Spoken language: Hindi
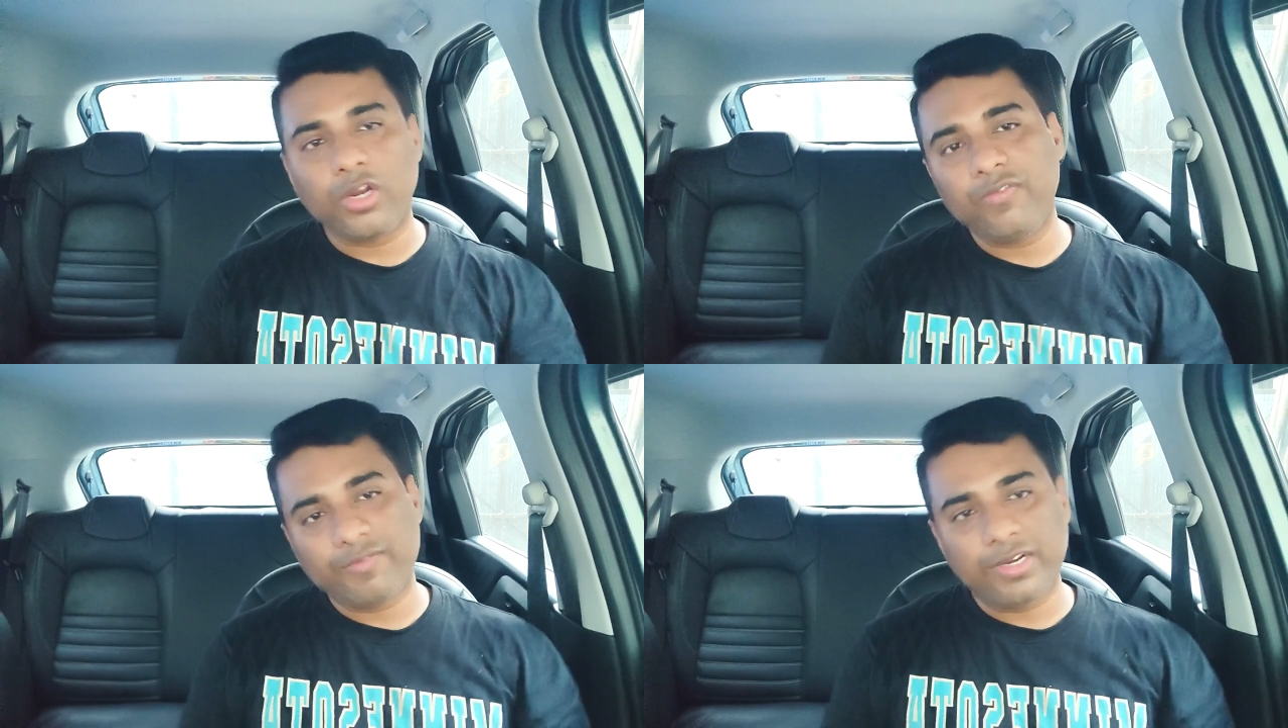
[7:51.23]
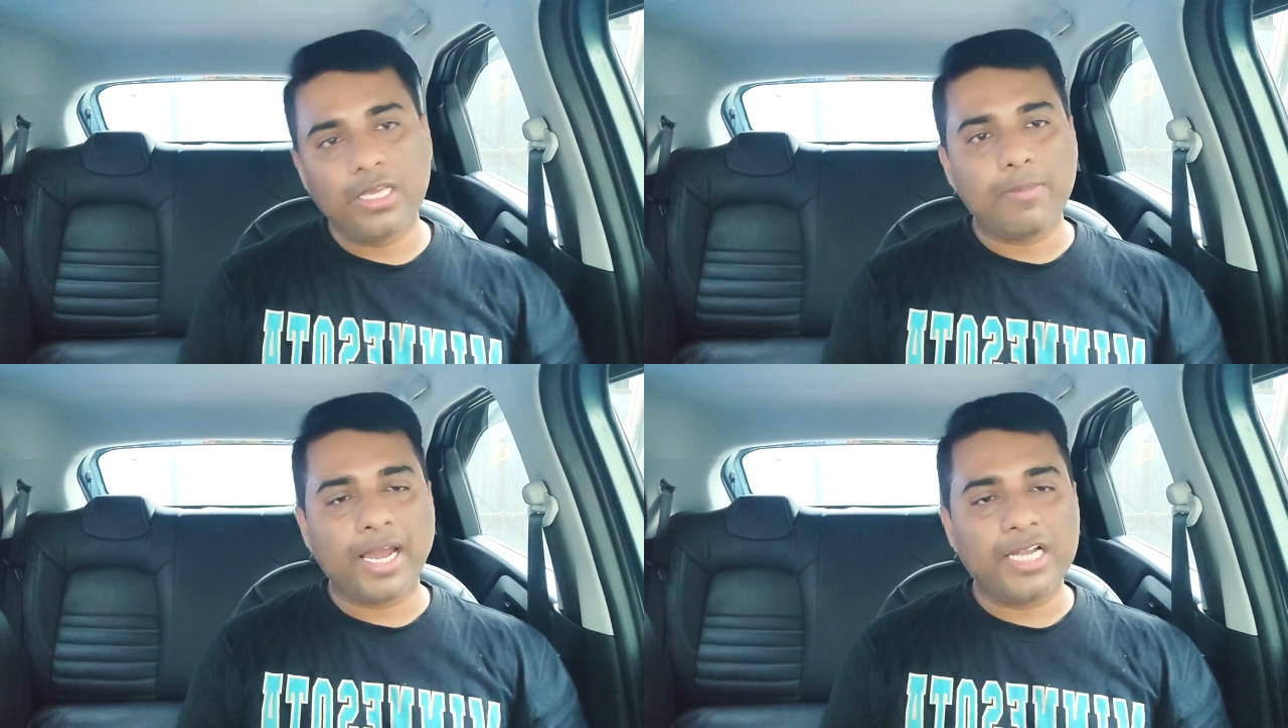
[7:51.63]
14
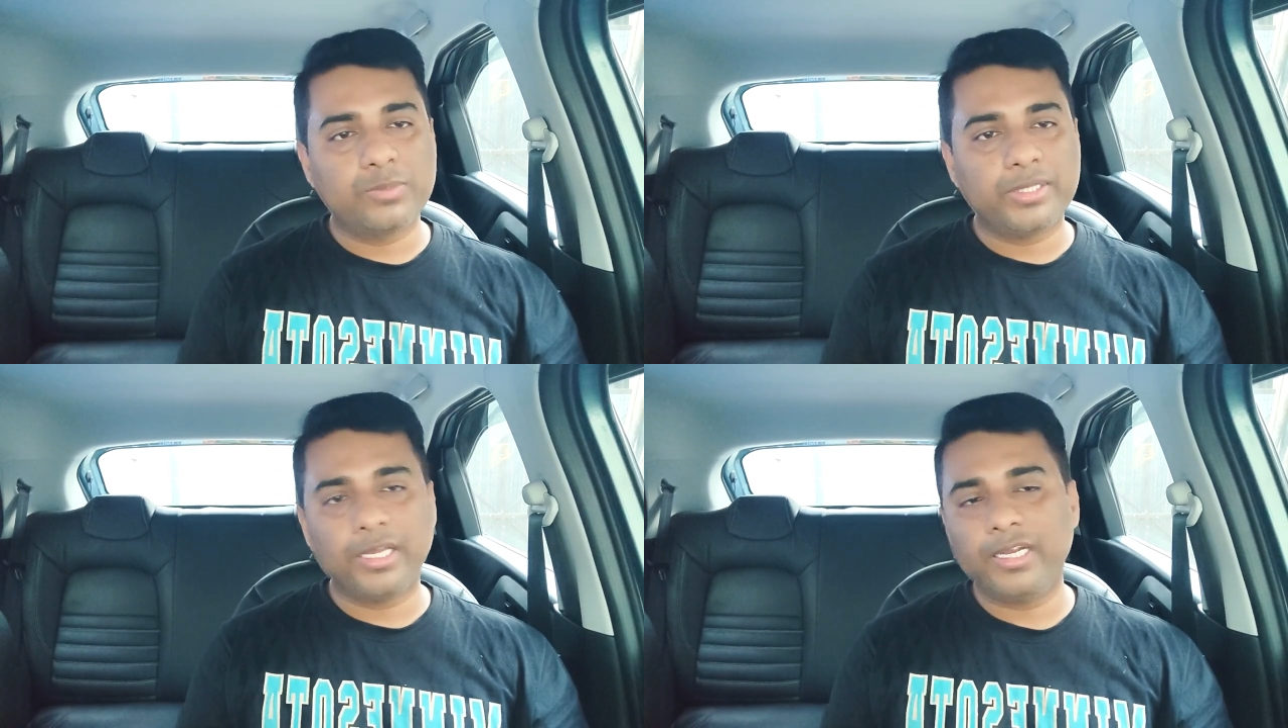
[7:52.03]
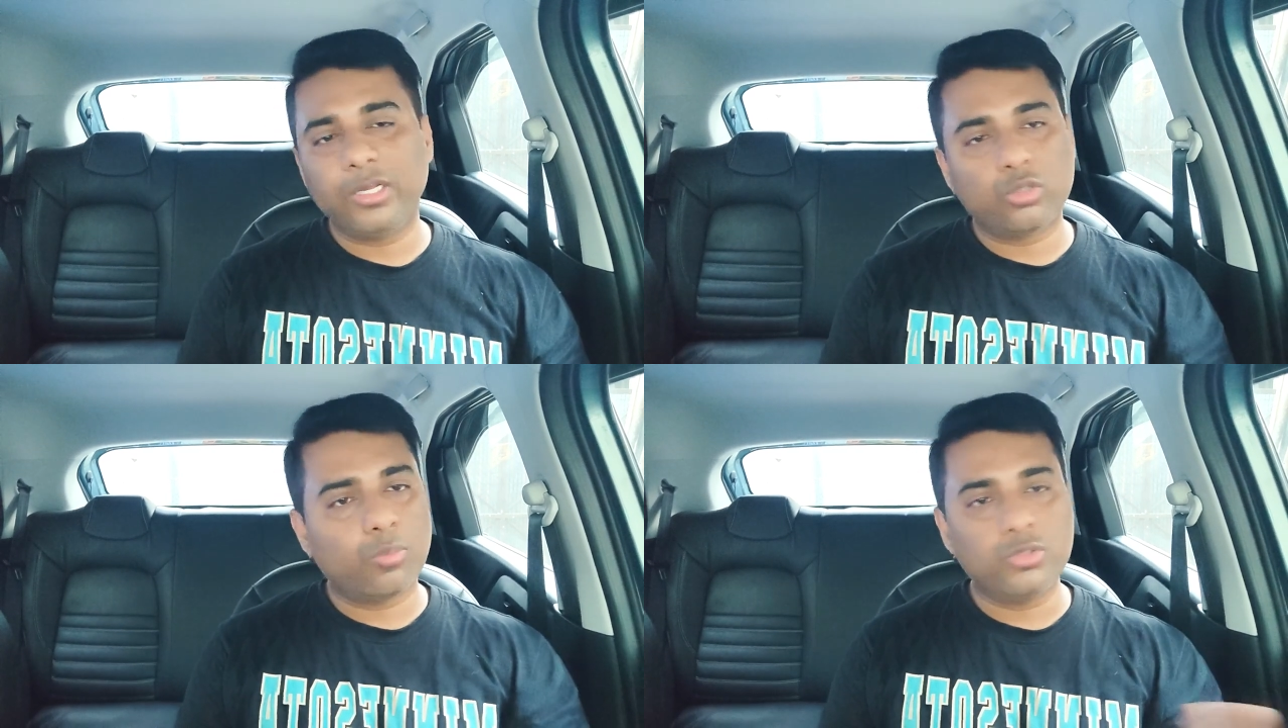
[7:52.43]
15 की माइलेज भी दे
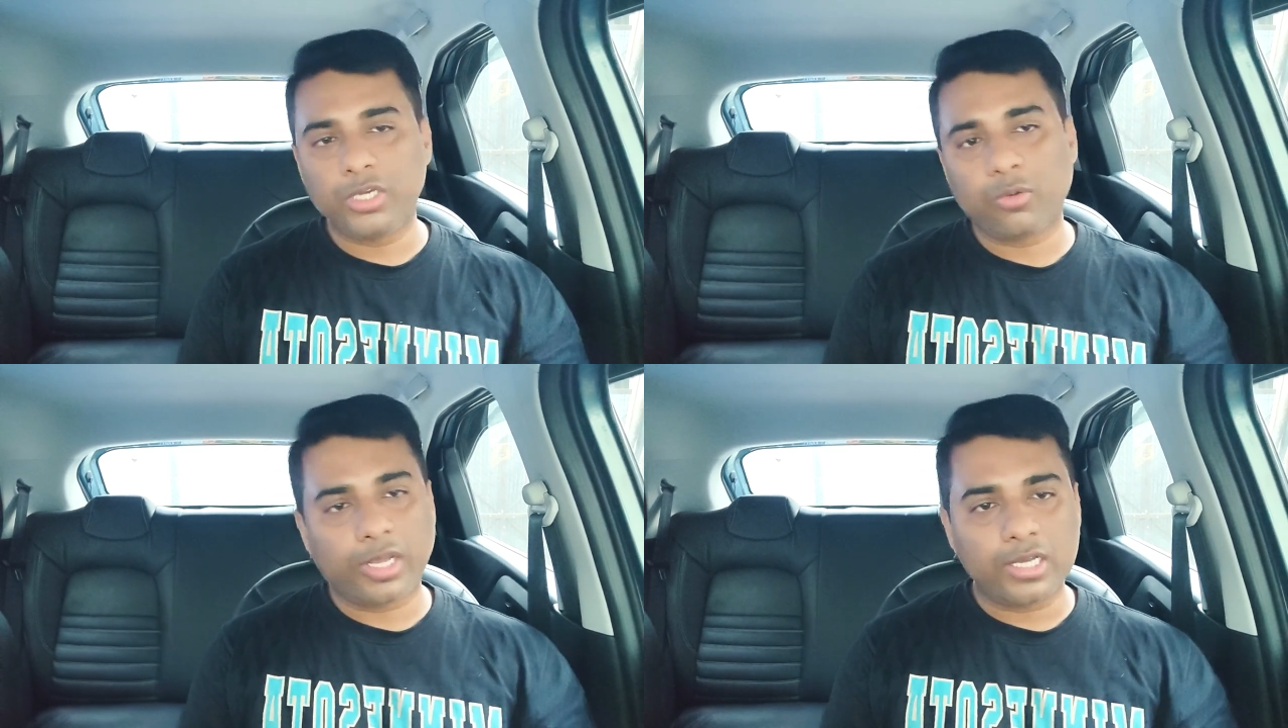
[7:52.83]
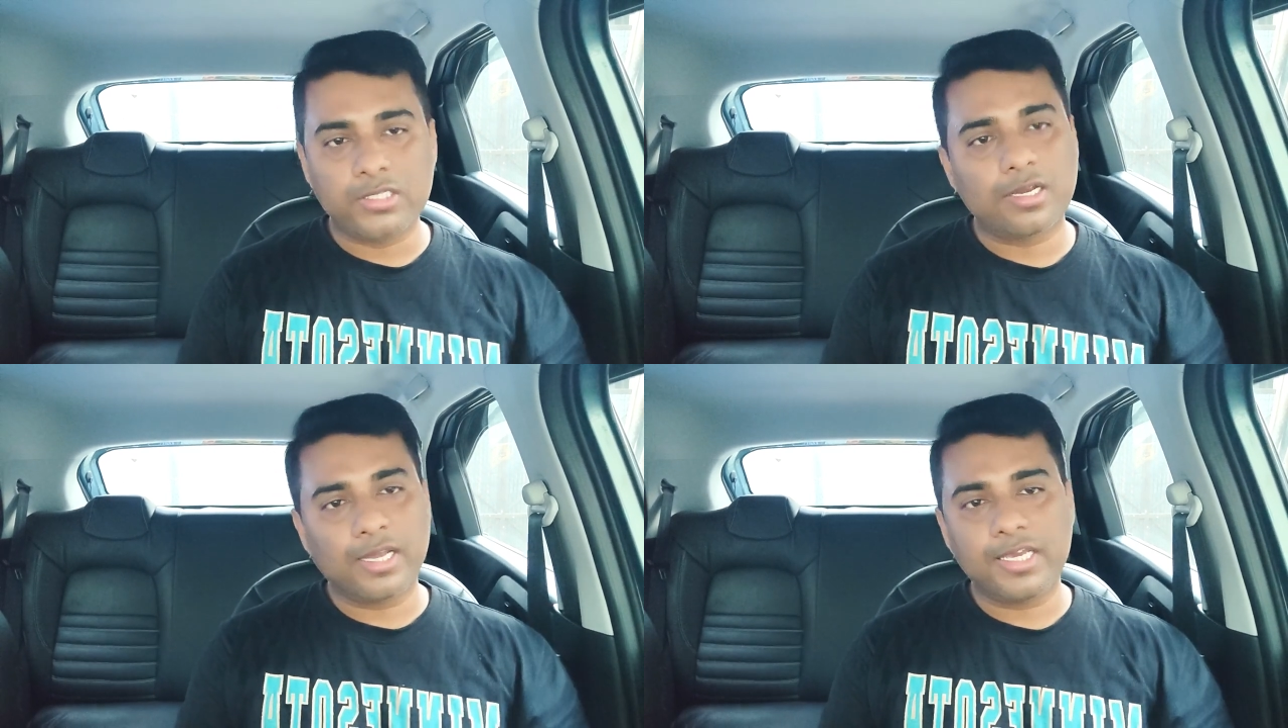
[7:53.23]
रही है तो मुझे कोई
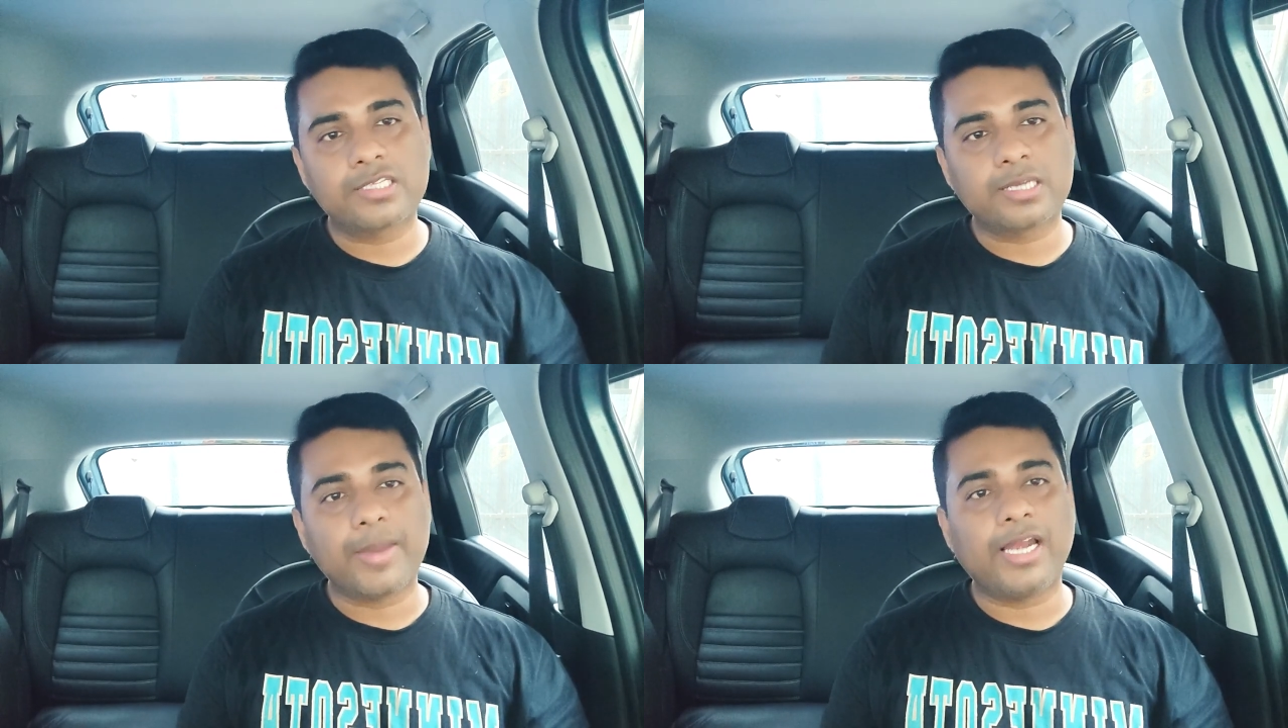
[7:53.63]
कंसर्न नहीं है इसकी